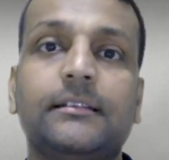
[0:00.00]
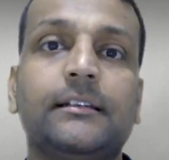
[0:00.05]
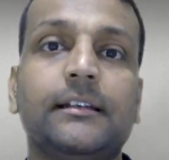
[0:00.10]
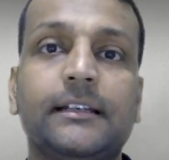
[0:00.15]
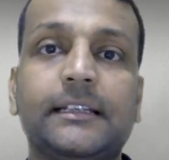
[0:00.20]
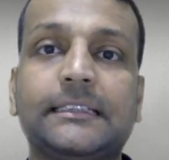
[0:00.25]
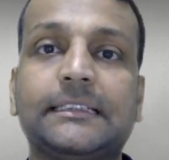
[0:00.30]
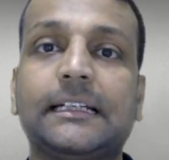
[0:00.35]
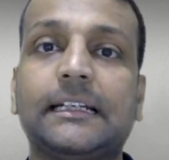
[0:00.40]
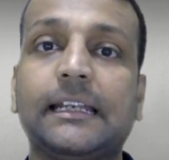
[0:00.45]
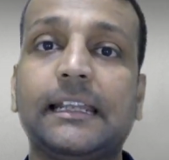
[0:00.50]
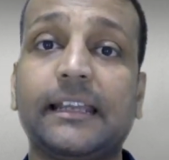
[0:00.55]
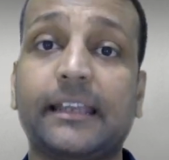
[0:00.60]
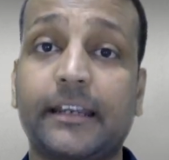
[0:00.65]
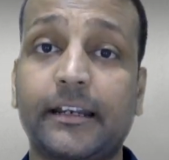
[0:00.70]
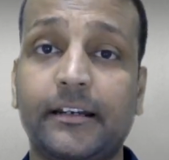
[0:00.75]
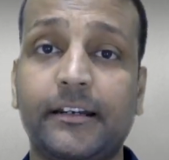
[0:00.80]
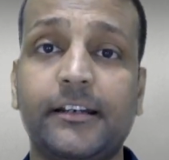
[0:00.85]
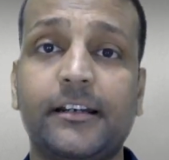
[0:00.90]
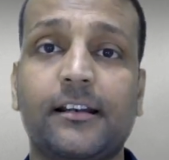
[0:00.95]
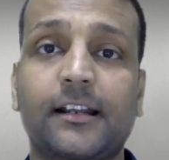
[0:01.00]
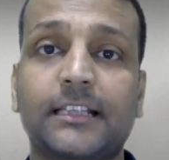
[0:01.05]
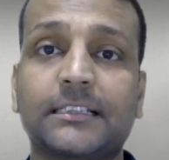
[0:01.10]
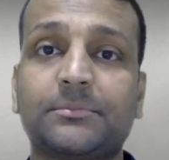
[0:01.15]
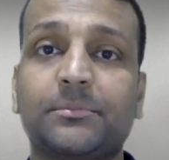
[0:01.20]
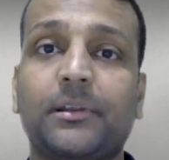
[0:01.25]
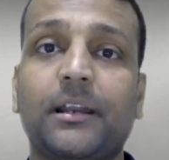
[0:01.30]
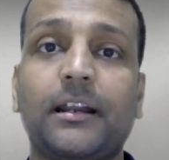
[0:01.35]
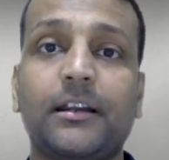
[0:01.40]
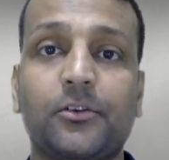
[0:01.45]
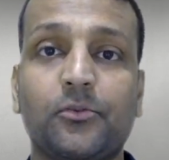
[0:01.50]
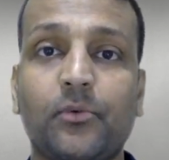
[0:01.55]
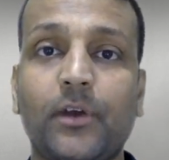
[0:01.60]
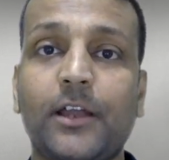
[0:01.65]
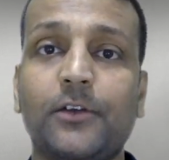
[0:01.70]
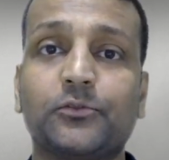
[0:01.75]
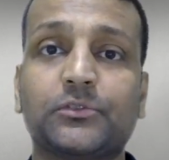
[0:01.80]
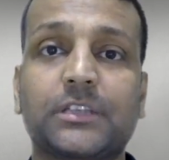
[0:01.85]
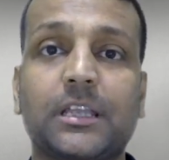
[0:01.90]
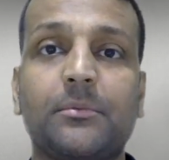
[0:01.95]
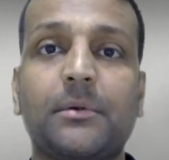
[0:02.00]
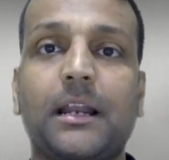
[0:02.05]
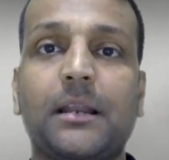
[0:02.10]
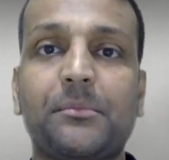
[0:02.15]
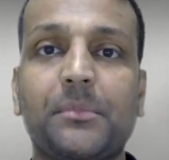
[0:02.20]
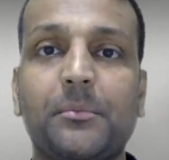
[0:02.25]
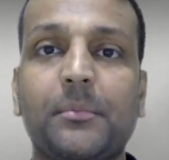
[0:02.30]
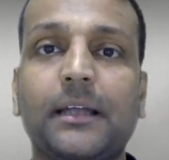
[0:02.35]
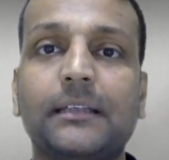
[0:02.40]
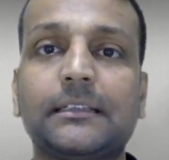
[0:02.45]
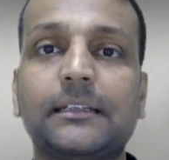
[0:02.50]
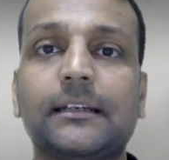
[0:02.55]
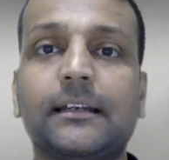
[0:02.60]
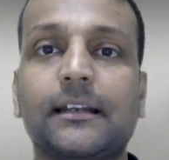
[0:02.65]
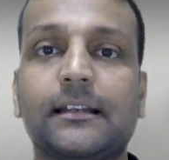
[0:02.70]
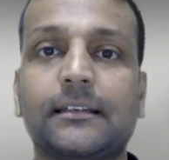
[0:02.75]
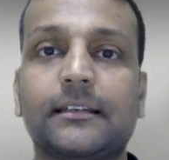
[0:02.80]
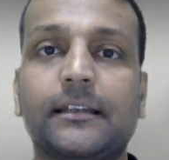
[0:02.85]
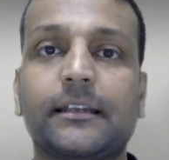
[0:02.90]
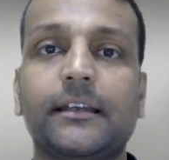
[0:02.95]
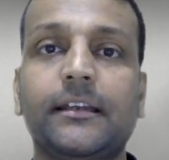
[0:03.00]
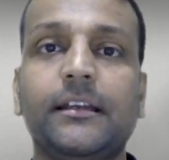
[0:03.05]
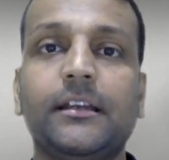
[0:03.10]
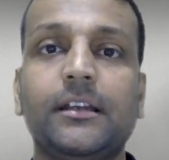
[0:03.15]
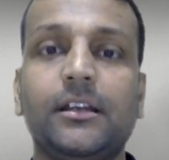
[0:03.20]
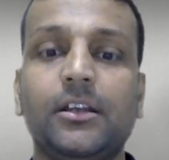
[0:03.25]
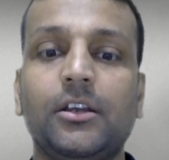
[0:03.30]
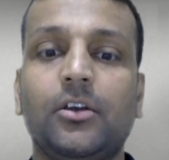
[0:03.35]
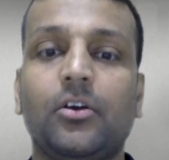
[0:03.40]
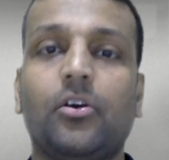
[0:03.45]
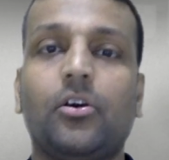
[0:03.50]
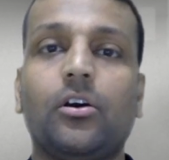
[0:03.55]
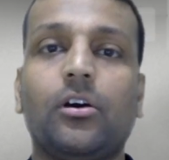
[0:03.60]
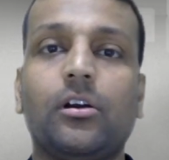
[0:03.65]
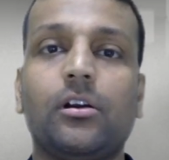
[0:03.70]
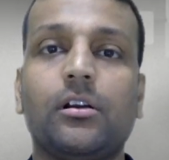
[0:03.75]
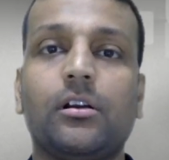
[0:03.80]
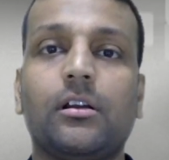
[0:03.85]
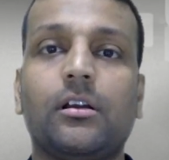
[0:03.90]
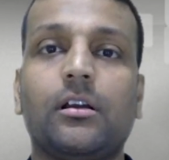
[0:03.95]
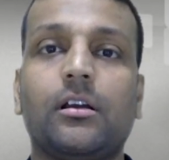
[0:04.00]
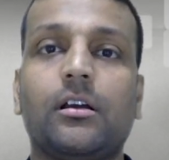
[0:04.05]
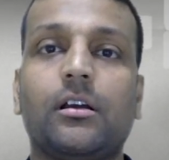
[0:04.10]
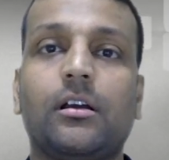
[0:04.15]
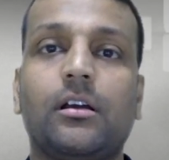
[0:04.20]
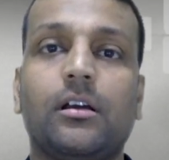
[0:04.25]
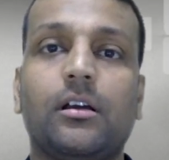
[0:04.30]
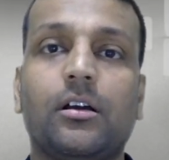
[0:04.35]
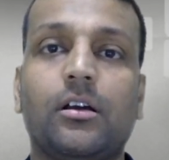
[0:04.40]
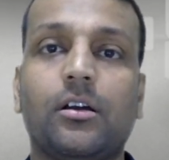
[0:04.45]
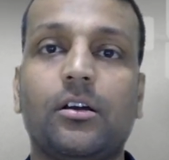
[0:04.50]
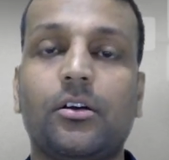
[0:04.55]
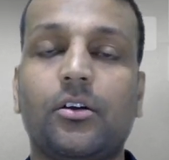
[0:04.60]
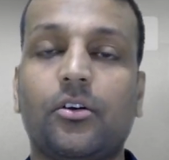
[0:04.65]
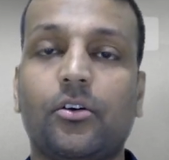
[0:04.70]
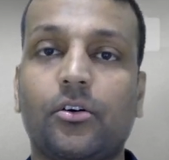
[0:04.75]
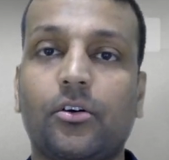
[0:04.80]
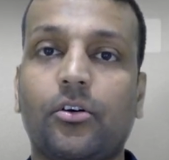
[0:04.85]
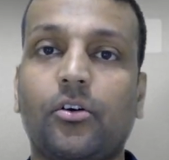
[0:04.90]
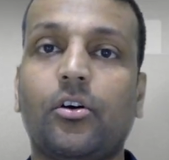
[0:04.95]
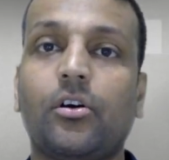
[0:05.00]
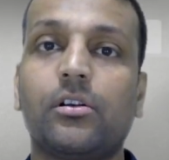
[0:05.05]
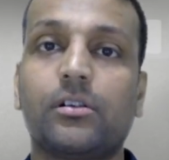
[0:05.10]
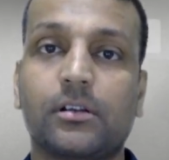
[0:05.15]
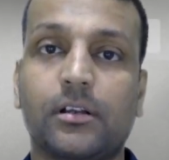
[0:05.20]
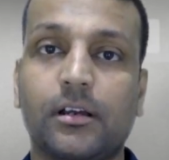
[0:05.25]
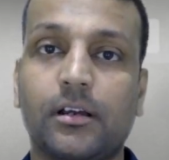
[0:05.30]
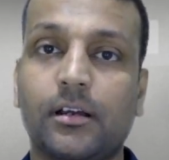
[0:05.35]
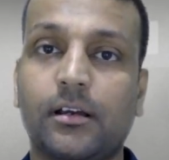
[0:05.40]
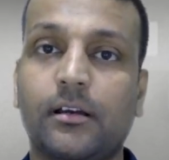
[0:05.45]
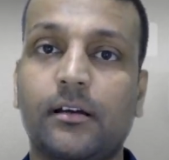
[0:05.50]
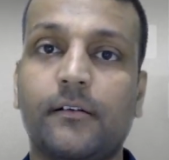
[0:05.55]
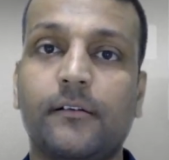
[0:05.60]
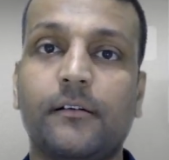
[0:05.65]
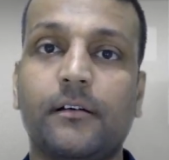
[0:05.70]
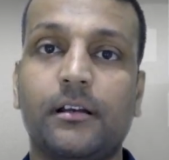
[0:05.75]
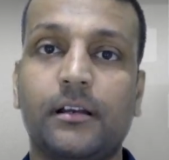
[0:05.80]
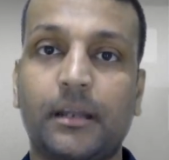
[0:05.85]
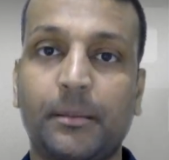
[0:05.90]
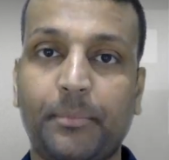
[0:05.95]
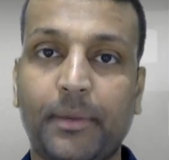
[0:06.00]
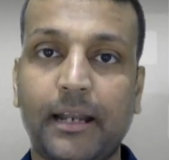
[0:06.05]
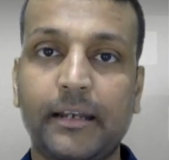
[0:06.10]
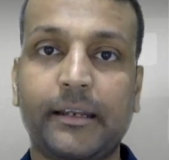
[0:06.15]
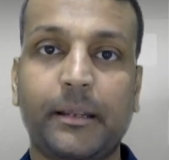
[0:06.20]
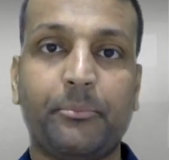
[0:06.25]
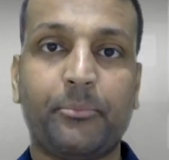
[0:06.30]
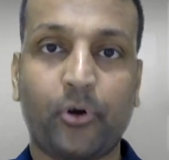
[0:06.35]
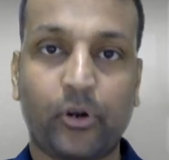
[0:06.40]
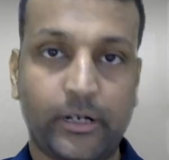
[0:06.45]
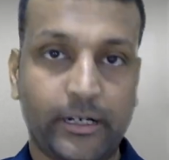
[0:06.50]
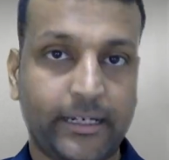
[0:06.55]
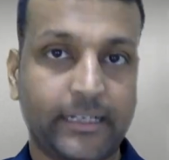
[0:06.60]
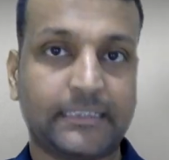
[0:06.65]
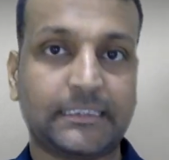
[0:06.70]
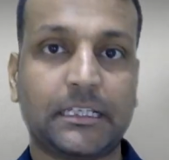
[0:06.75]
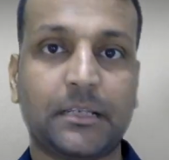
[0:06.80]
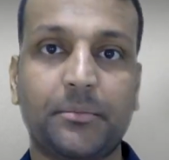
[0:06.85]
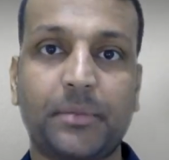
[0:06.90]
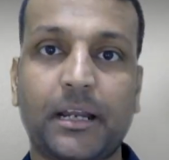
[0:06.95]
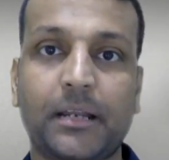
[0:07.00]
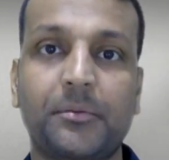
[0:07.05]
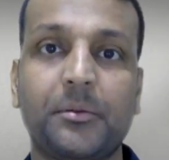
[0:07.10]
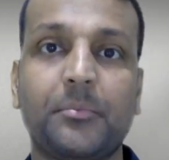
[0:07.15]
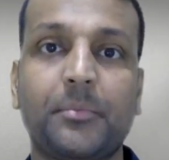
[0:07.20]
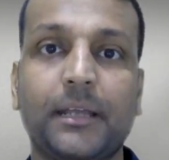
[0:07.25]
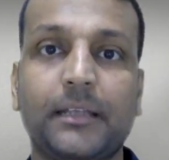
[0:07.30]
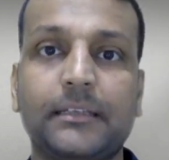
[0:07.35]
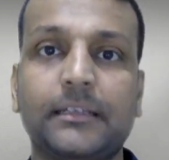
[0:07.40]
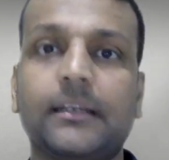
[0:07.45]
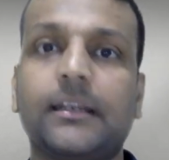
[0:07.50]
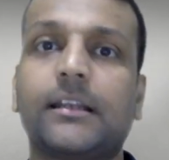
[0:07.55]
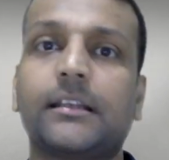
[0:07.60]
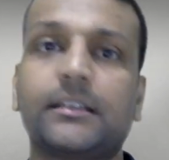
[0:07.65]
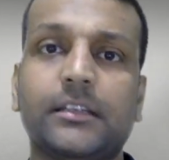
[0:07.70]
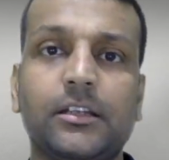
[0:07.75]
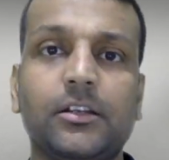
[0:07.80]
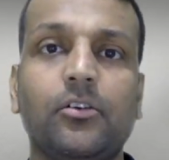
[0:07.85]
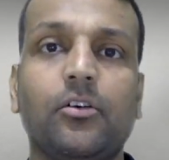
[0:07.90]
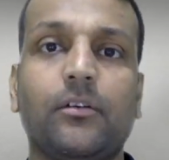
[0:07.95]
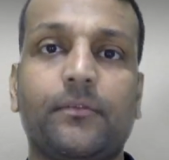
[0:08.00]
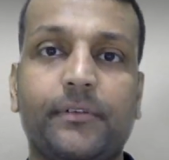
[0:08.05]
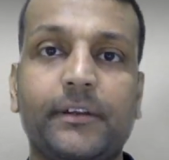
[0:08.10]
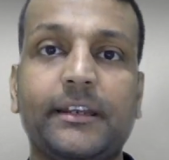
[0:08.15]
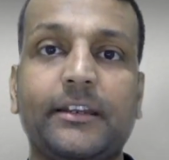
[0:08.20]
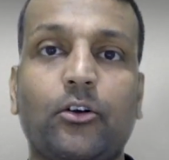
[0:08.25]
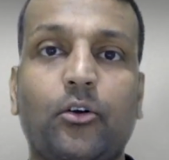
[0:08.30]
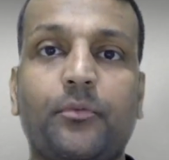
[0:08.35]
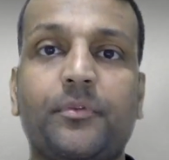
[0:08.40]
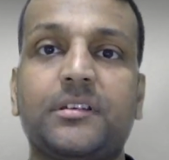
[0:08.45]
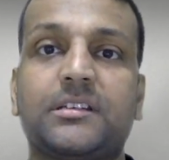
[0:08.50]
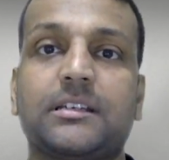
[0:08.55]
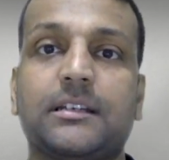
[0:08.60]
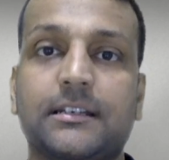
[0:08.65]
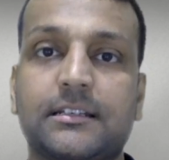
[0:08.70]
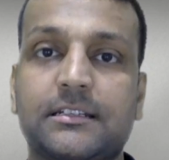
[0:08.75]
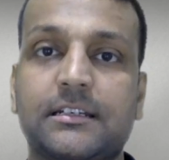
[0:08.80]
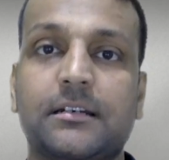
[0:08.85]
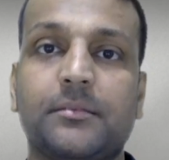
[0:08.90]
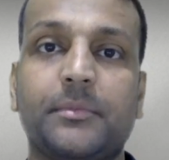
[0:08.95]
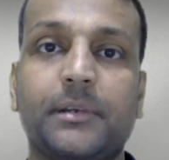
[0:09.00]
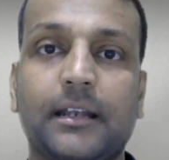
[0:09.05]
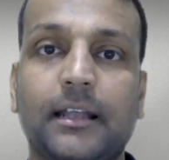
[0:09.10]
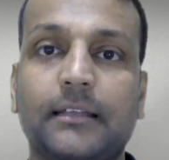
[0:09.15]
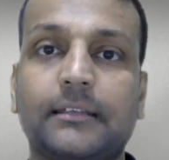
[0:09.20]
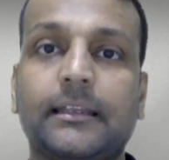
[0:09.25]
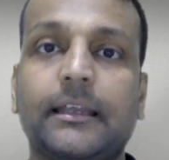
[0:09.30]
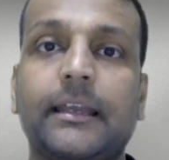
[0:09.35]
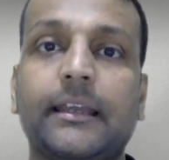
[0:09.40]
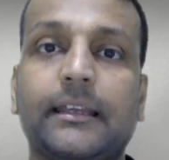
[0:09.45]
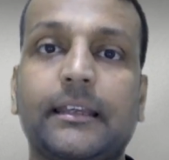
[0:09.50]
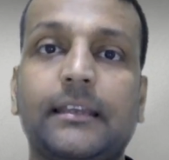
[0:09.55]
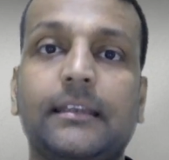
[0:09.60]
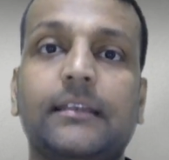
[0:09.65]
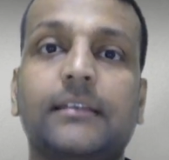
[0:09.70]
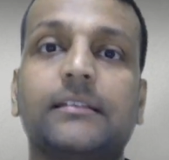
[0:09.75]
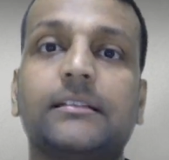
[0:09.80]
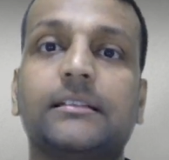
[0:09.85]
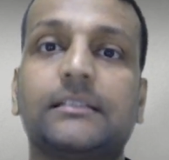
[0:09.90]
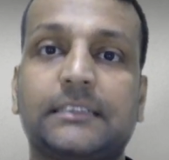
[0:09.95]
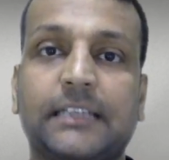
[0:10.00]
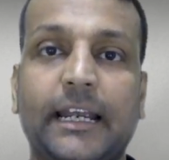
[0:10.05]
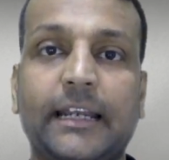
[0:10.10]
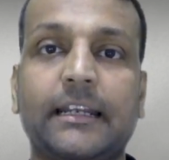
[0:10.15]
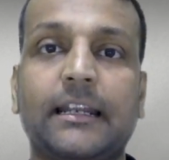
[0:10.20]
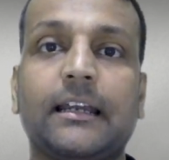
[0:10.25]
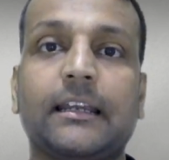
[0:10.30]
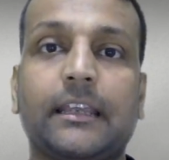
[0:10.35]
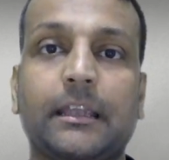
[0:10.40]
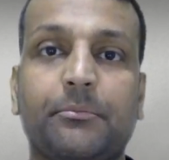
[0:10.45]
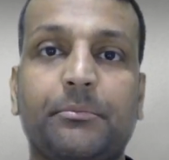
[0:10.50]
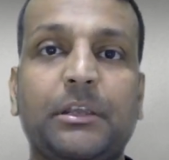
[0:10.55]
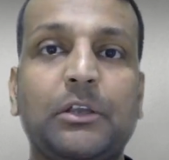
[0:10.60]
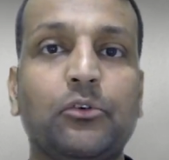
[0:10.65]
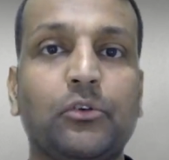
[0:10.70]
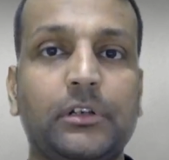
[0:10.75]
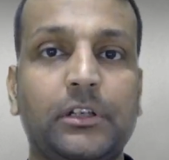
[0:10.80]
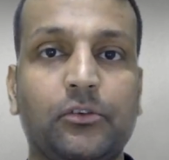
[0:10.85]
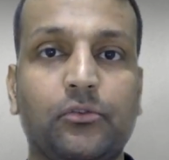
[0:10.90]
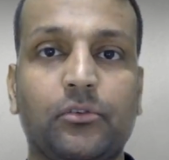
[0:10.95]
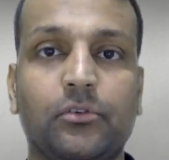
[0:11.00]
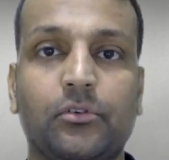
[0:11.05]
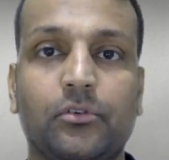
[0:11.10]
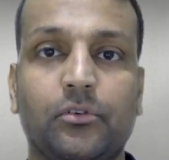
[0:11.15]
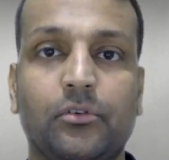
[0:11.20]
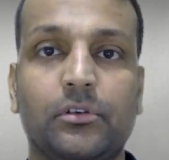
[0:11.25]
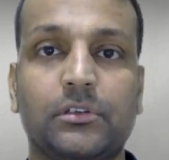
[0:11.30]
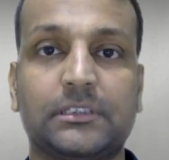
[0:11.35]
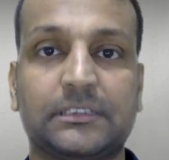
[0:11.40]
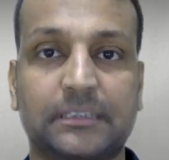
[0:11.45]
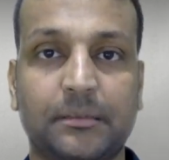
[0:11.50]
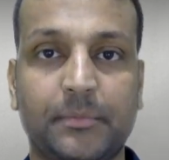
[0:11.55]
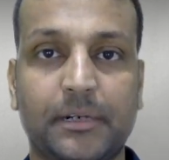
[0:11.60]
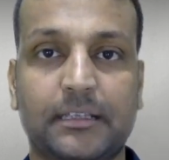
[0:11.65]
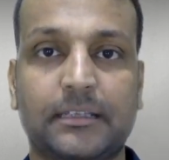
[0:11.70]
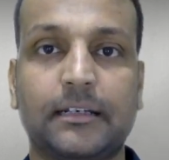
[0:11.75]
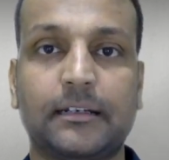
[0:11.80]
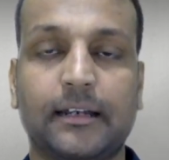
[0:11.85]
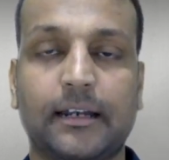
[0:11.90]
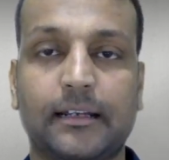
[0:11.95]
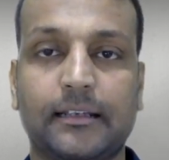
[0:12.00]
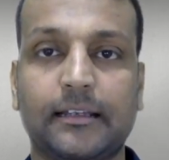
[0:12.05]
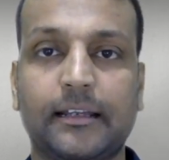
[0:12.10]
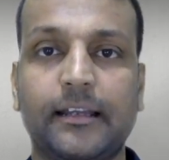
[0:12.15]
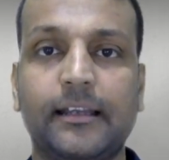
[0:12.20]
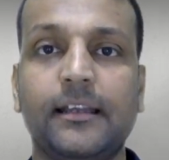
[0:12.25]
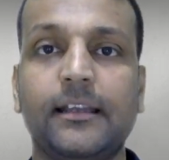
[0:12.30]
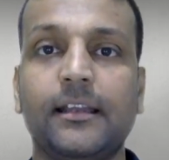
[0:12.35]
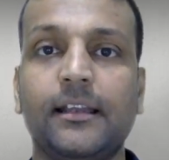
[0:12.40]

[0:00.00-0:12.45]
रिसेंटली किडनी ट्रांसप्लांट हुआ है उसके बारे में बातें करते हैं और और नेपाल के पॉलिटिक्स के बारे में बातें करते हैं और फिर ये ऑफिशियल स्टेटमेंट आता है कि चाइना केपी गोली को समर्थन करता है